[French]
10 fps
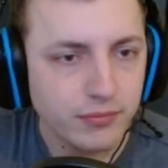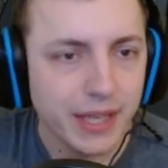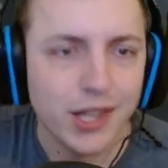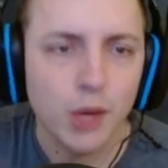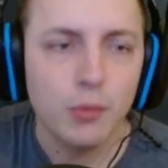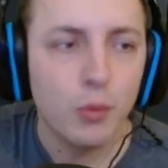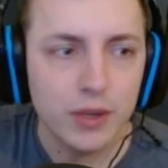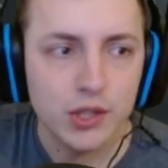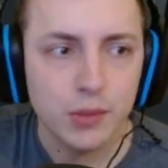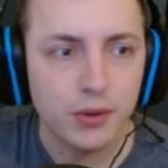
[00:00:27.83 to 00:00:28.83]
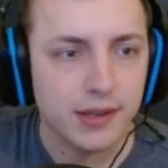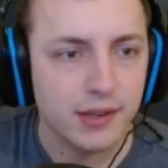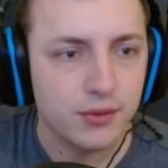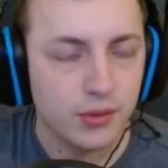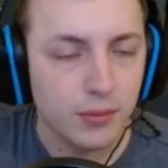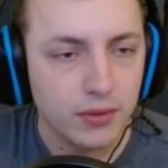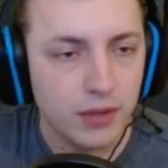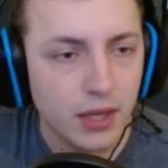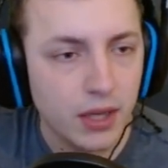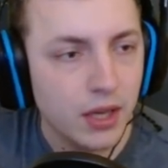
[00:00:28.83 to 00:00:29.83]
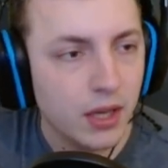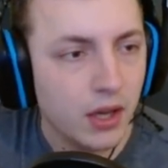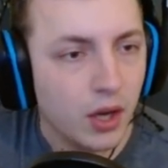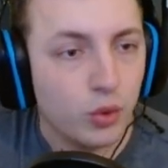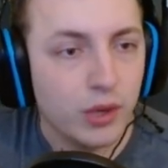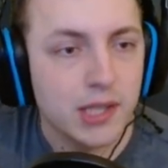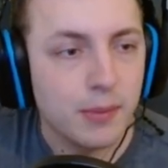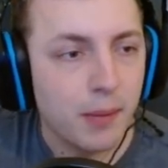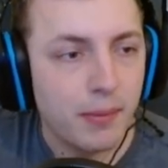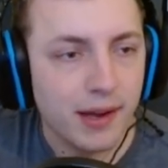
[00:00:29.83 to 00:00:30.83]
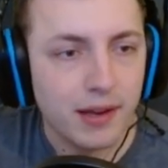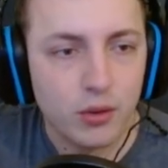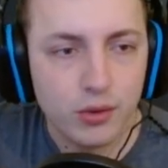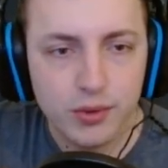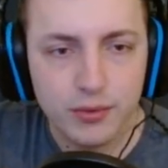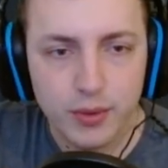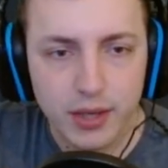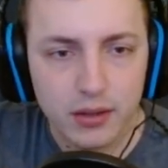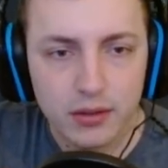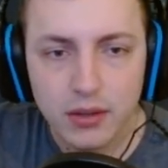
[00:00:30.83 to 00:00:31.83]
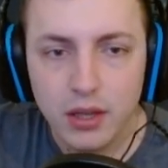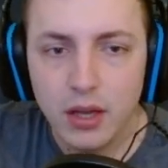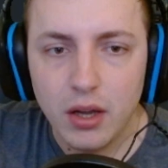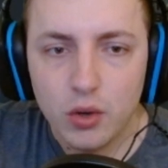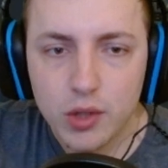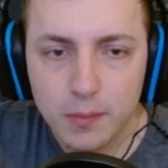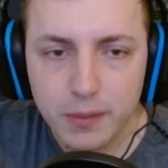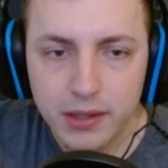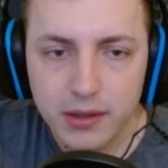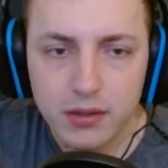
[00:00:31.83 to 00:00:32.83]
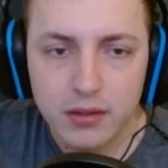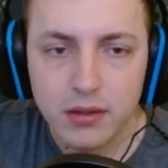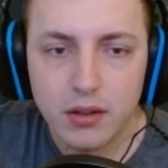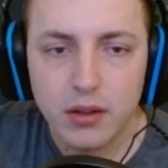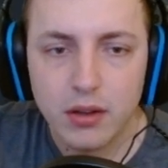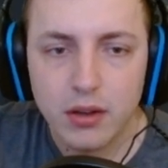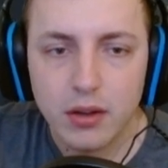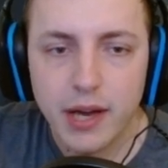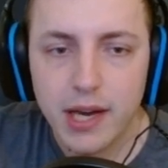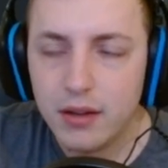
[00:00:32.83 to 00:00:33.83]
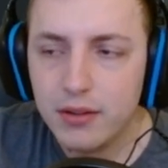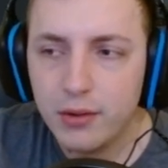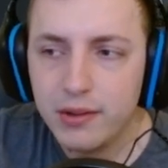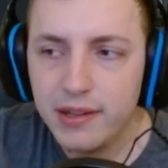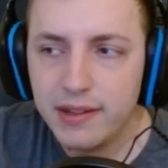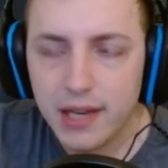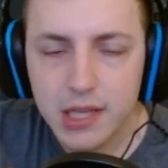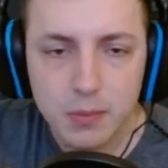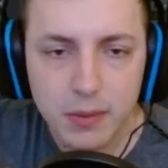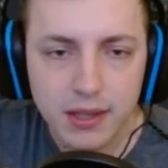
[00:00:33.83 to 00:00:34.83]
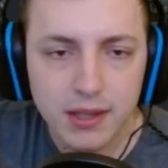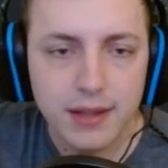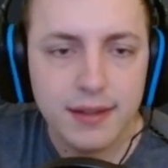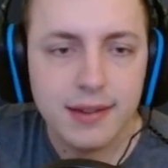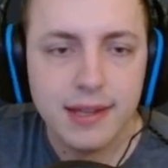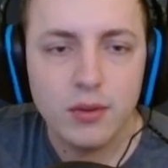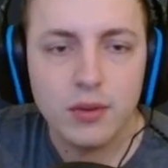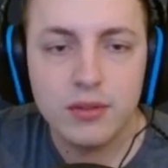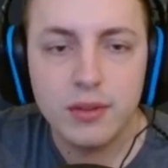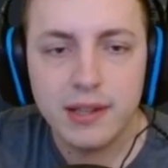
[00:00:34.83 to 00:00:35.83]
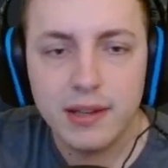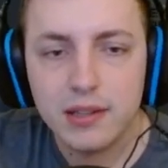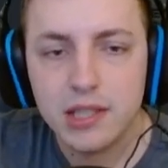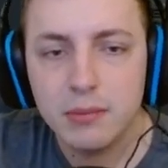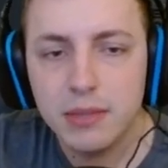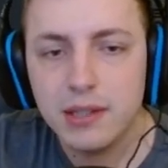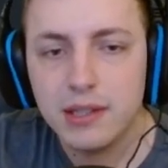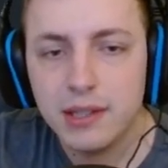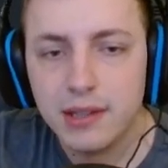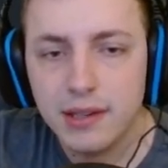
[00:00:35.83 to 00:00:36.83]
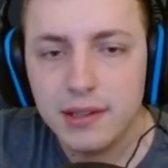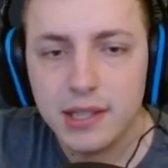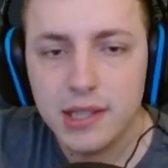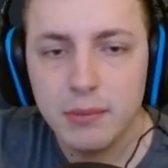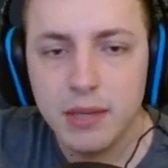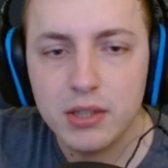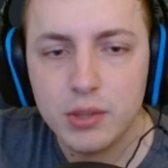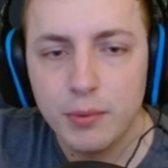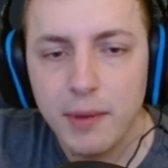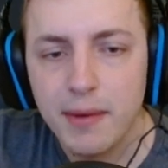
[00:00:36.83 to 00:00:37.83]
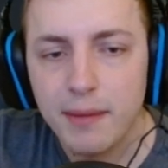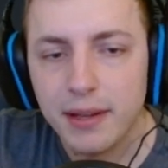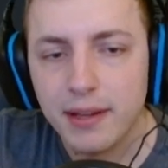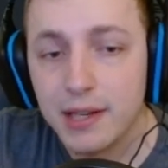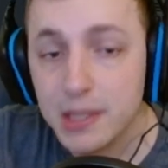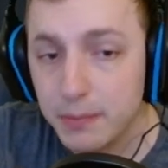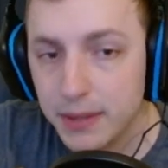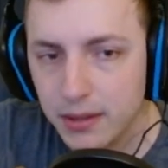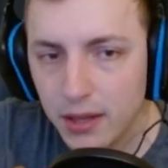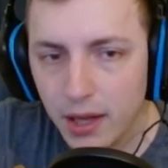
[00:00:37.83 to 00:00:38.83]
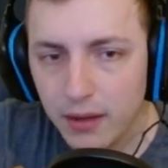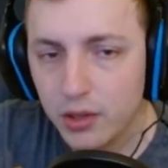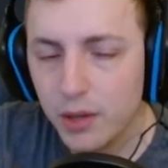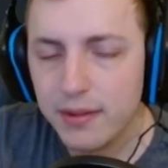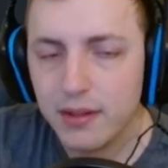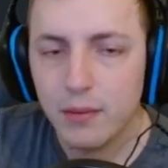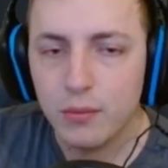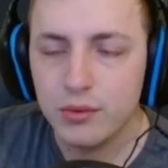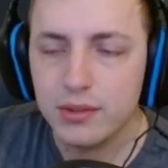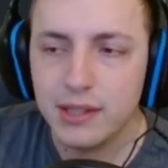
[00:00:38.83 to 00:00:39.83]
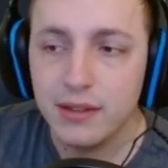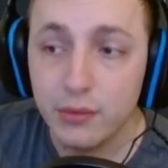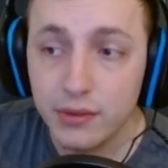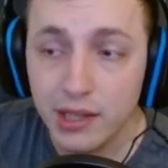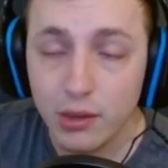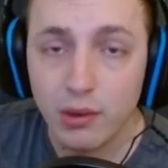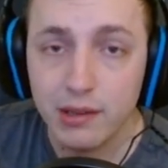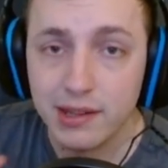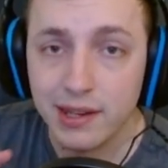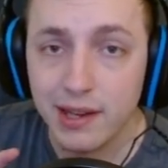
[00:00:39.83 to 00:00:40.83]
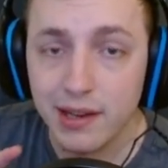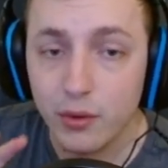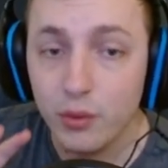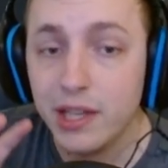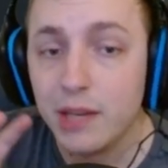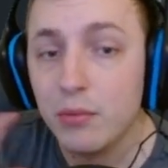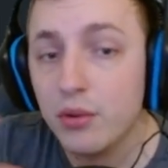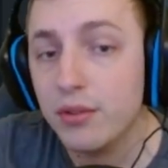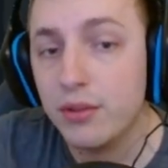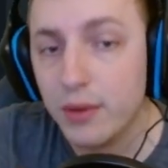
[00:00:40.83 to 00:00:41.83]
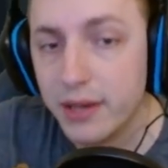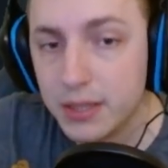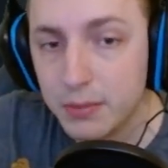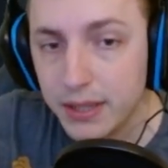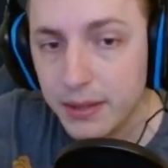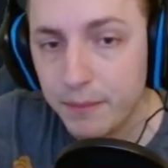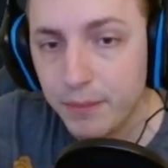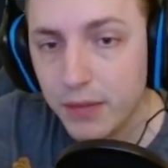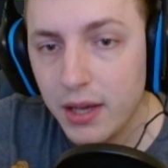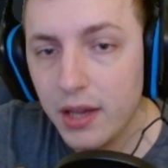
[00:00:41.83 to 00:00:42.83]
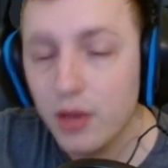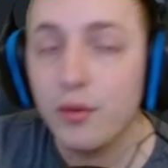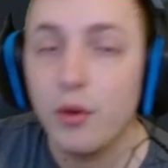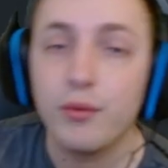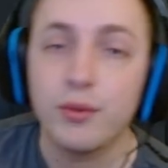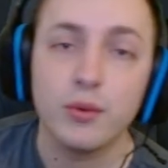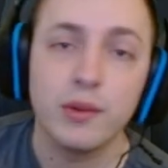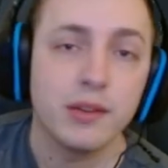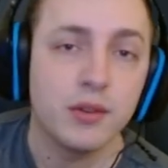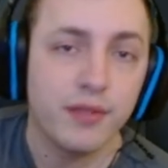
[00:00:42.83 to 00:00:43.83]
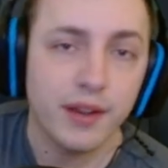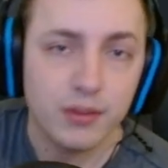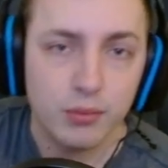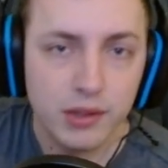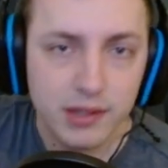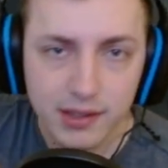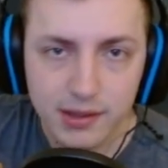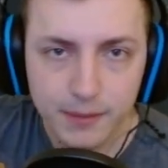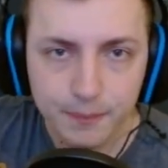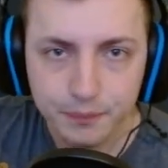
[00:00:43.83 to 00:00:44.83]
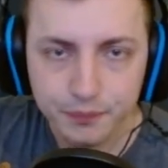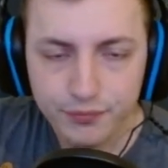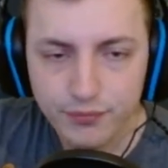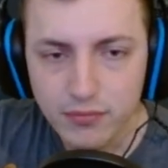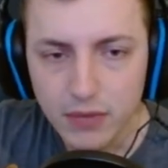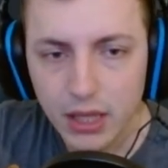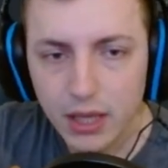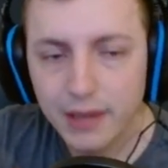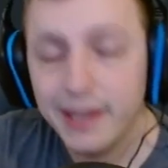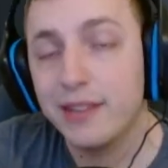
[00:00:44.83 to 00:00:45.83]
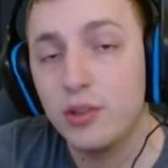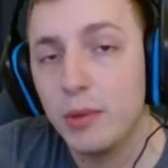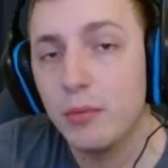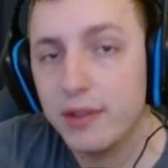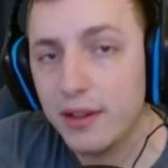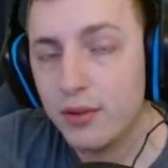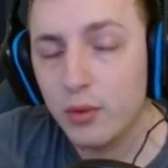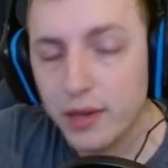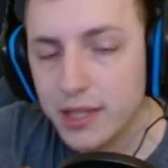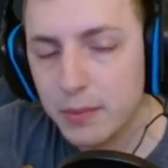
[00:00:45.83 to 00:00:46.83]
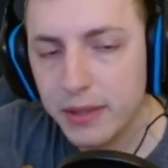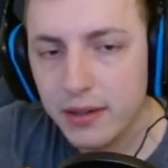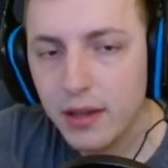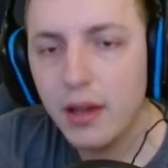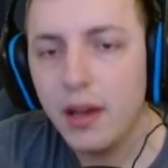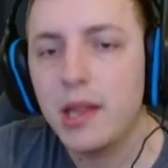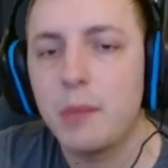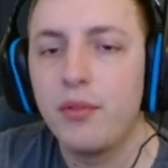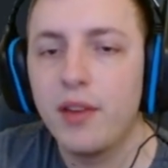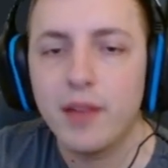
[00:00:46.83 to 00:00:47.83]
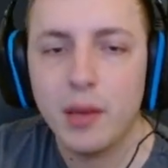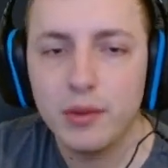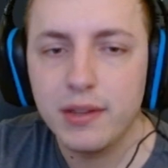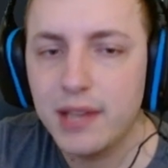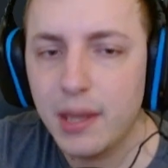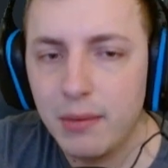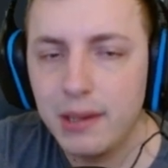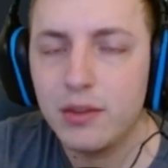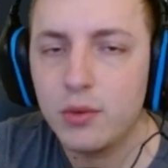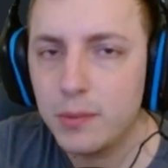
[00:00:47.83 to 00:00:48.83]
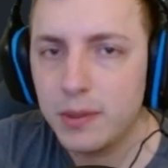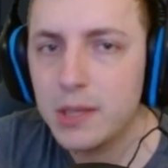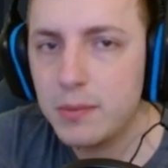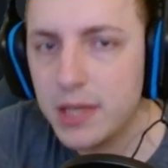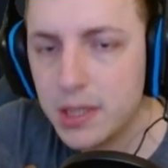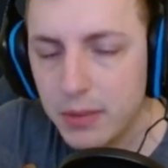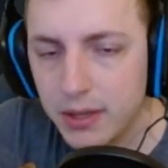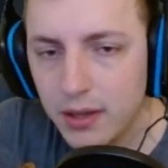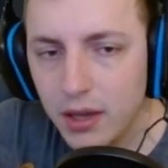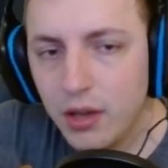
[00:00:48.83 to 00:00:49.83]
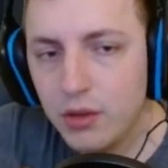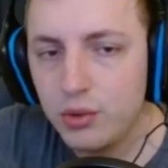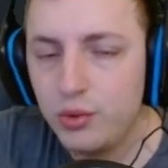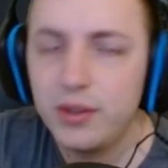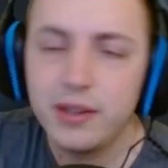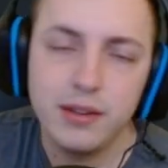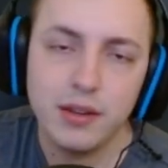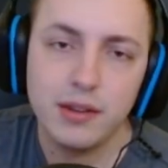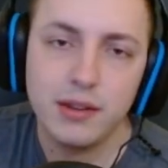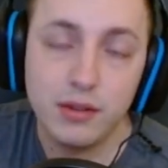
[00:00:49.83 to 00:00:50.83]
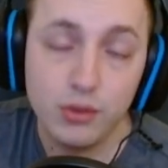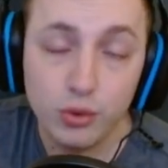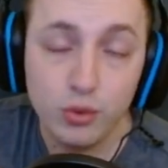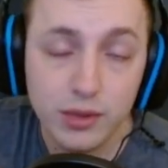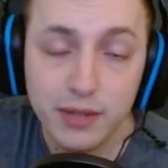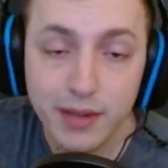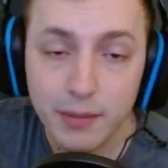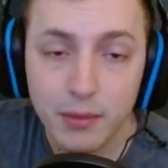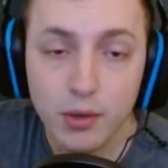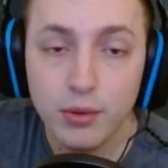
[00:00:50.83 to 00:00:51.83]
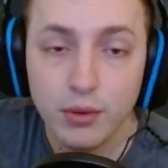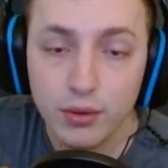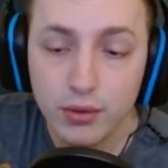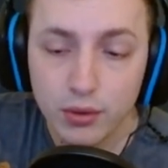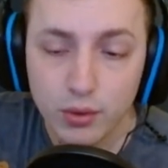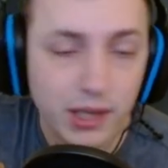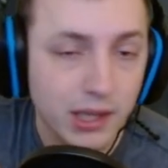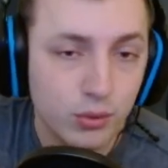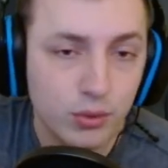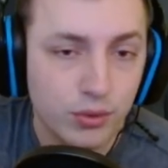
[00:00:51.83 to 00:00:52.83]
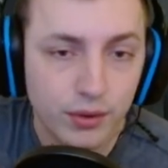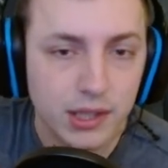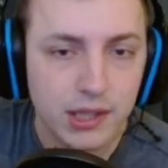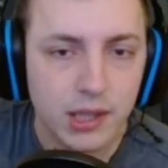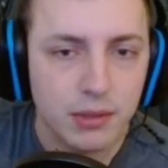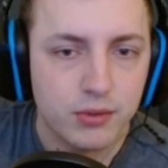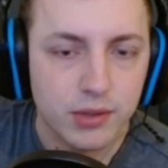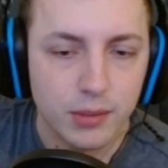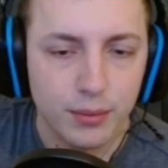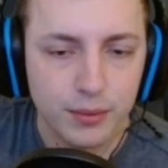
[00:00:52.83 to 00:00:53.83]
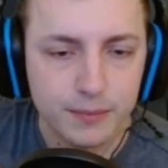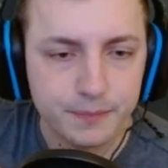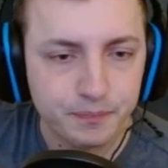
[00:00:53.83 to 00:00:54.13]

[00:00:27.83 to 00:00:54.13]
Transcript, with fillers: Et comment moi je procède justement. Euh, donc là, j'ai préparé en Swift Wheel, en speed, euh, slot 6 HP, et ici en slot 4, j'ai mis crit rate, crit damage, je peux même mettre HP. Parce que comme c'est un monstre qui, sur skill 3, scale uniquement sur les HP, et en, fonction des artefacts, multi dégâts supplémentaires selon les HP, ça peut faire vraiment très très mal d'être en speed HP HP, surtout si, vous n'avez pas de bonne rune, autocrit ou euh, crit damage tout simplement.